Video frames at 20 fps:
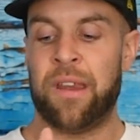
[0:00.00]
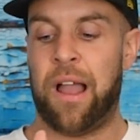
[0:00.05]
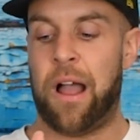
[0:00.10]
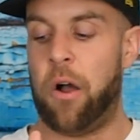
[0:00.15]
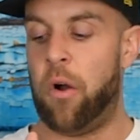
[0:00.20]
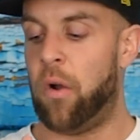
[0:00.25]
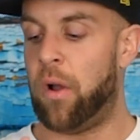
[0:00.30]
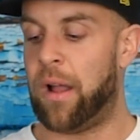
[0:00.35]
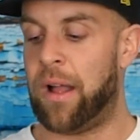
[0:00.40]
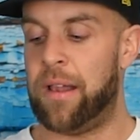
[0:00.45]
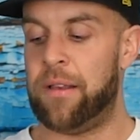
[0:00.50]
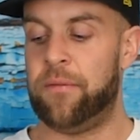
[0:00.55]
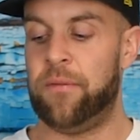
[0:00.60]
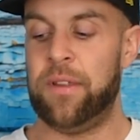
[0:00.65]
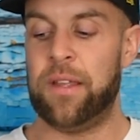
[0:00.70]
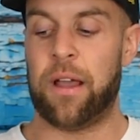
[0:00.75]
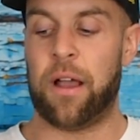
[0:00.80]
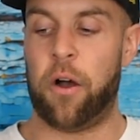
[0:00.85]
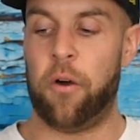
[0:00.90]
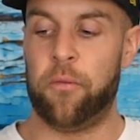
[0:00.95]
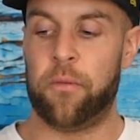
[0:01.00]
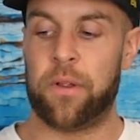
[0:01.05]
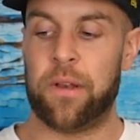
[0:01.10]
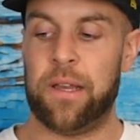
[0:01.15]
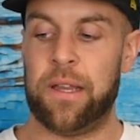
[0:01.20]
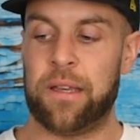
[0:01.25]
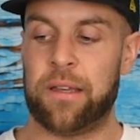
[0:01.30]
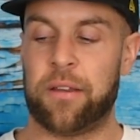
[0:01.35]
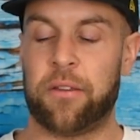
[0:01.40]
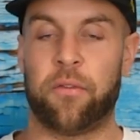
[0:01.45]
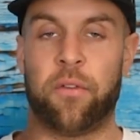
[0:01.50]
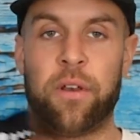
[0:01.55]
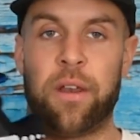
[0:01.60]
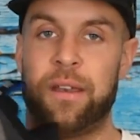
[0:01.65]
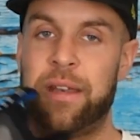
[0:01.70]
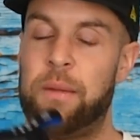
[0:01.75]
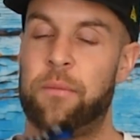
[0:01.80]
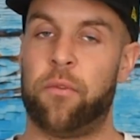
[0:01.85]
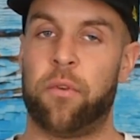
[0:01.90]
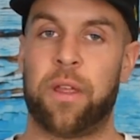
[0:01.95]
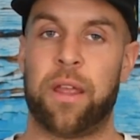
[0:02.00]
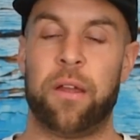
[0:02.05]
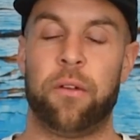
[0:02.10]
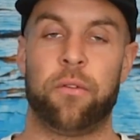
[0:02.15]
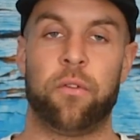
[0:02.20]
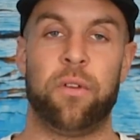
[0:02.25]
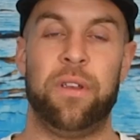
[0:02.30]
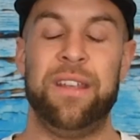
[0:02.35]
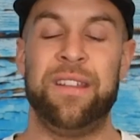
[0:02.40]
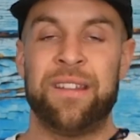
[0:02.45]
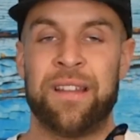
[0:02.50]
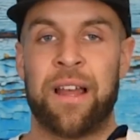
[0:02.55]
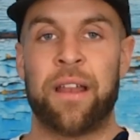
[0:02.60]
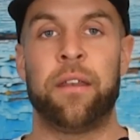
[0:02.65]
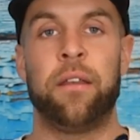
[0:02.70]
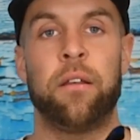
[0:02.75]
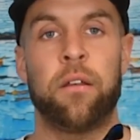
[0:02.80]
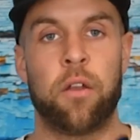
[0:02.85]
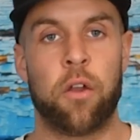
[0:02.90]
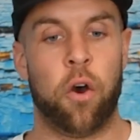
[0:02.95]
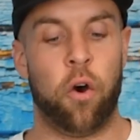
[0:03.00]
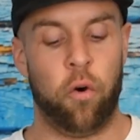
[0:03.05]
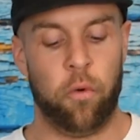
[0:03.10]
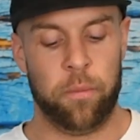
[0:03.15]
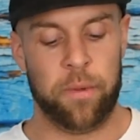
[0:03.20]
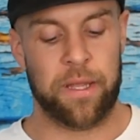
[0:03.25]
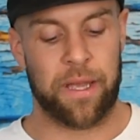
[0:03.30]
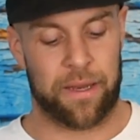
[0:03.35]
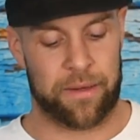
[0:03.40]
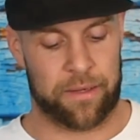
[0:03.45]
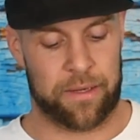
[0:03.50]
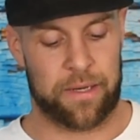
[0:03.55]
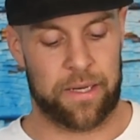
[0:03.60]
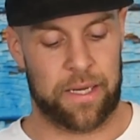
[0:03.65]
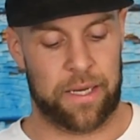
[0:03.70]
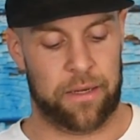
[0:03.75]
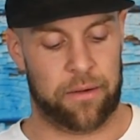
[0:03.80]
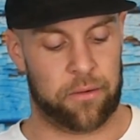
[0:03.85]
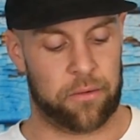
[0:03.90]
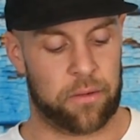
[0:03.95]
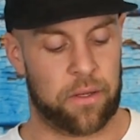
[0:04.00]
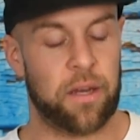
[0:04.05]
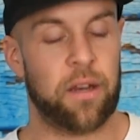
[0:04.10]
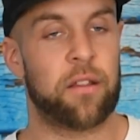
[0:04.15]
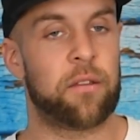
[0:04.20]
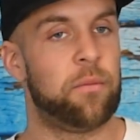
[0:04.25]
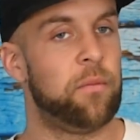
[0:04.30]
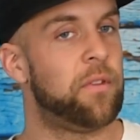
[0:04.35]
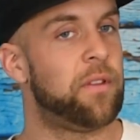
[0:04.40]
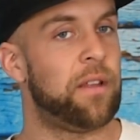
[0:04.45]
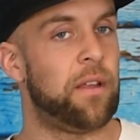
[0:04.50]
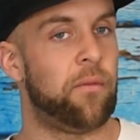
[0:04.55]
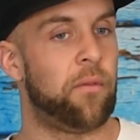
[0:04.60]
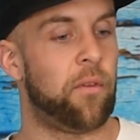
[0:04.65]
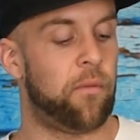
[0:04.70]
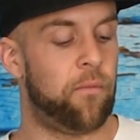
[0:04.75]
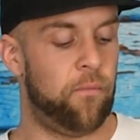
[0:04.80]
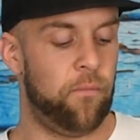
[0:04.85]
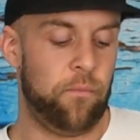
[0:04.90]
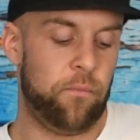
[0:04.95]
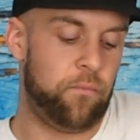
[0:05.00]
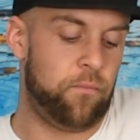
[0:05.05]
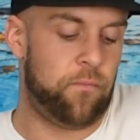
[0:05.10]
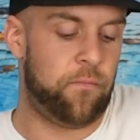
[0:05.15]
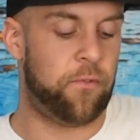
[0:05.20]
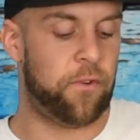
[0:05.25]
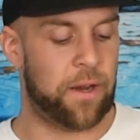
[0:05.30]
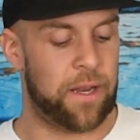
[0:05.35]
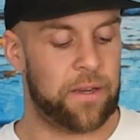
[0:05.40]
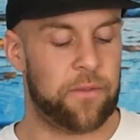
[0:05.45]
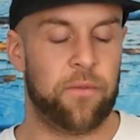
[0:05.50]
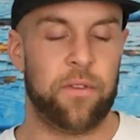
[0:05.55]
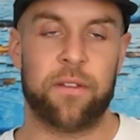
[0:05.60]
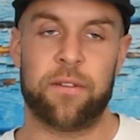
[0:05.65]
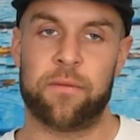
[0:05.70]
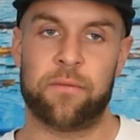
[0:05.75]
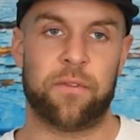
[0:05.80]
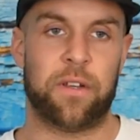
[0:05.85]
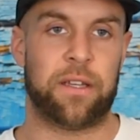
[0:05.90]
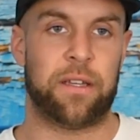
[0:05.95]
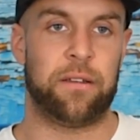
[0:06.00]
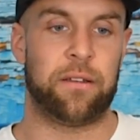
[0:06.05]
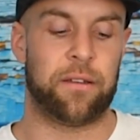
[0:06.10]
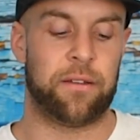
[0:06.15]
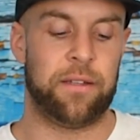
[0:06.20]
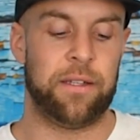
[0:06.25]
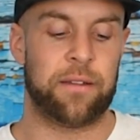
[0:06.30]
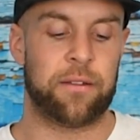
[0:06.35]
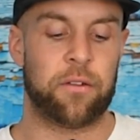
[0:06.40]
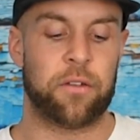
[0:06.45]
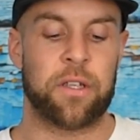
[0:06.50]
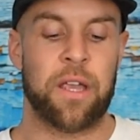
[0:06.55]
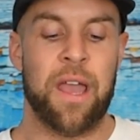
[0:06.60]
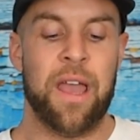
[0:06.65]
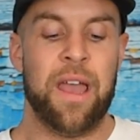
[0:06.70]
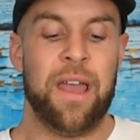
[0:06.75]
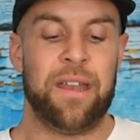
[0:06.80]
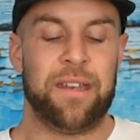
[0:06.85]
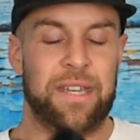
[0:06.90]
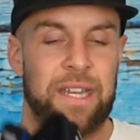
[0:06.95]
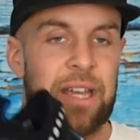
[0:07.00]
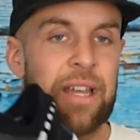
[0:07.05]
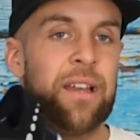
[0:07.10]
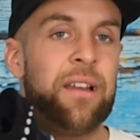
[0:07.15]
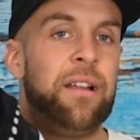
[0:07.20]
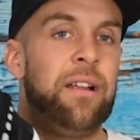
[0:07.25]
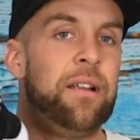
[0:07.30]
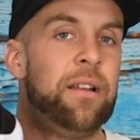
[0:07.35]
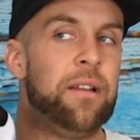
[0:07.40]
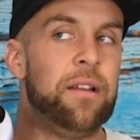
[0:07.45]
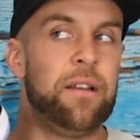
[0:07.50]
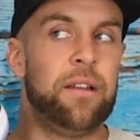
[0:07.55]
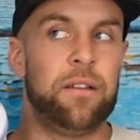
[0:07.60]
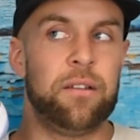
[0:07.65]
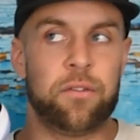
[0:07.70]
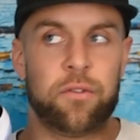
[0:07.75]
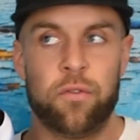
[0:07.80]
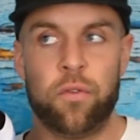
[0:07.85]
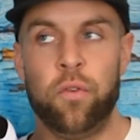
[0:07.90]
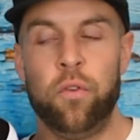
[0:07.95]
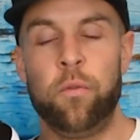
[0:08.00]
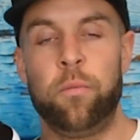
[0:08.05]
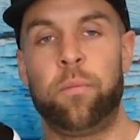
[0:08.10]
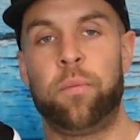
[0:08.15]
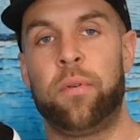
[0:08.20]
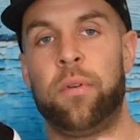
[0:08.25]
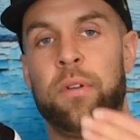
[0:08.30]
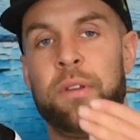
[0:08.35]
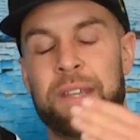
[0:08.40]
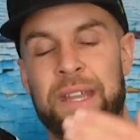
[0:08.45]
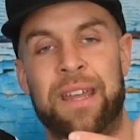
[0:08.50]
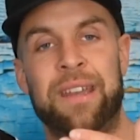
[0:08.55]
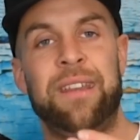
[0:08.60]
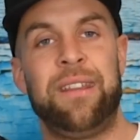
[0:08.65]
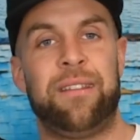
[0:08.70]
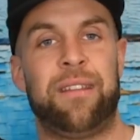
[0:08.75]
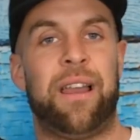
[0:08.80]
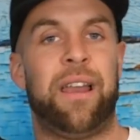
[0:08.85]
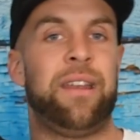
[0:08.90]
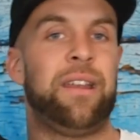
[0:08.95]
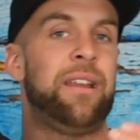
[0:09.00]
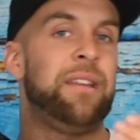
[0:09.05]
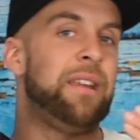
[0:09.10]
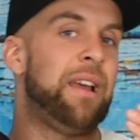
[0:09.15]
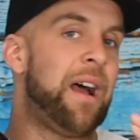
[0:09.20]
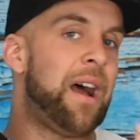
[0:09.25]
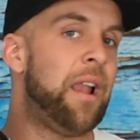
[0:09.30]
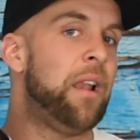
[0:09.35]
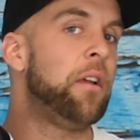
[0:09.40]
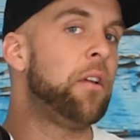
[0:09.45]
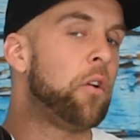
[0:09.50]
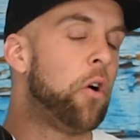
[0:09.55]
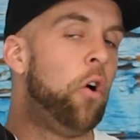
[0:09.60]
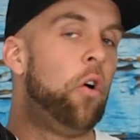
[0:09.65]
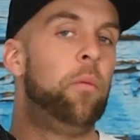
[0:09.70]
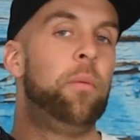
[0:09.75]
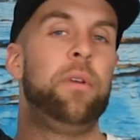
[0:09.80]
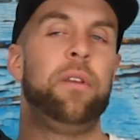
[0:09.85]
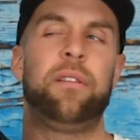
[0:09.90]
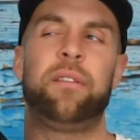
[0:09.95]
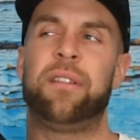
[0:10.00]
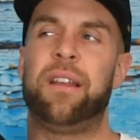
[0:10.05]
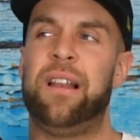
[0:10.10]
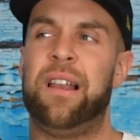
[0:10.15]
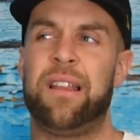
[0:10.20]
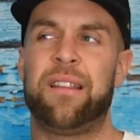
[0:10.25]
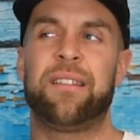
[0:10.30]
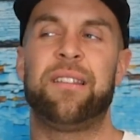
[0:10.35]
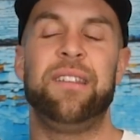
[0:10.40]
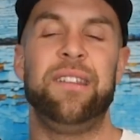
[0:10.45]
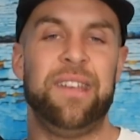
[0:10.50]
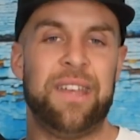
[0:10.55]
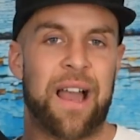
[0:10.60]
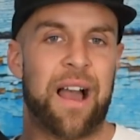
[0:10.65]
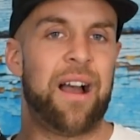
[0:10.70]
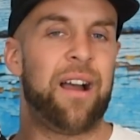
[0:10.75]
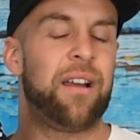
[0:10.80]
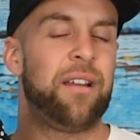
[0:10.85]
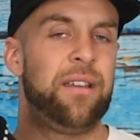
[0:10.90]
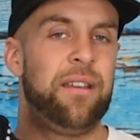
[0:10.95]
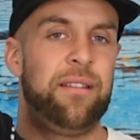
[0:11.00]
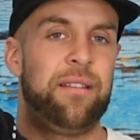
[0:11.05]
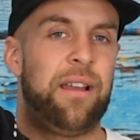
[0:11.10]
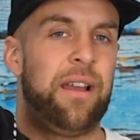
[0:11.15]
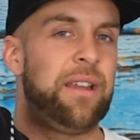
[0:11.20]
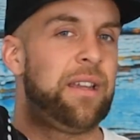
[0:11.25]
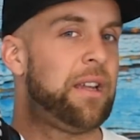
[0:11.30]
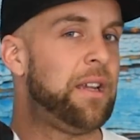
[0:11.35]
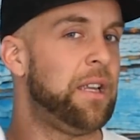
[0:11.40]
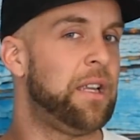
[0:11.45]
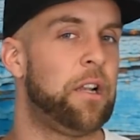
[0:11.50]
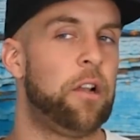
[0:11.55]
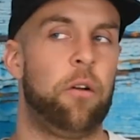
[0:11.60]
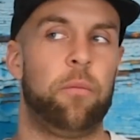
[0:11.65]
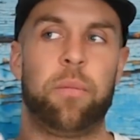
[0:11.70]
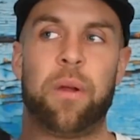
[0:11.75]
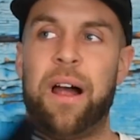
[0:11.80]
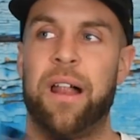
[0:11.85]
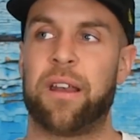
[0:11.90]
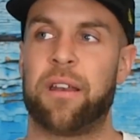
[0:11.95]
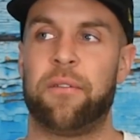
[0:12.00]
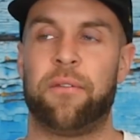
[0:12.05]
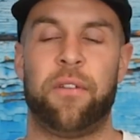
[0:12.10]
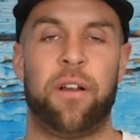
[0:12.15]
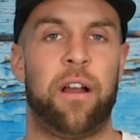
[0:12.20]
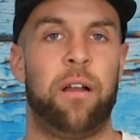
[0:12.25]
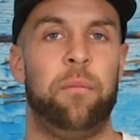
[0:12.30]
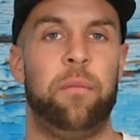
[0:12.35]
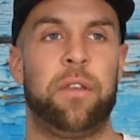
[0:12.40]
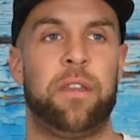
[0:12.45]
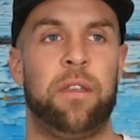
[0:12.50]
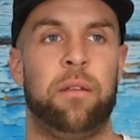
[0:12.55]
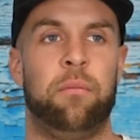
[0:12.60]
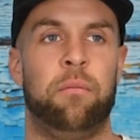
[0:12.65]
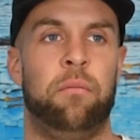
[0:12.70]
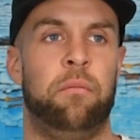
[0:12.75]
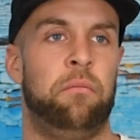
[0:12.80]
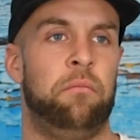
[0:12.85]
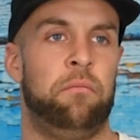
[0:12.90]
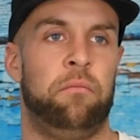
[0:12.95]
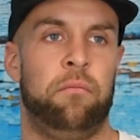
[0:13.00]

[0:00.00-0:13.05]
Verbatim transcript: auch halt wie er aufgelegt ist von der Dämpfung her und so, ist an den Kobe angelegt. Okay, das müsst ihr einfach hm, vielleicht wissen, vielleicht interessiert es euch. Der Typ, der Designer, der alle Kobes der letzten Jahre designt hat. Ich glaube, angefangen mit dem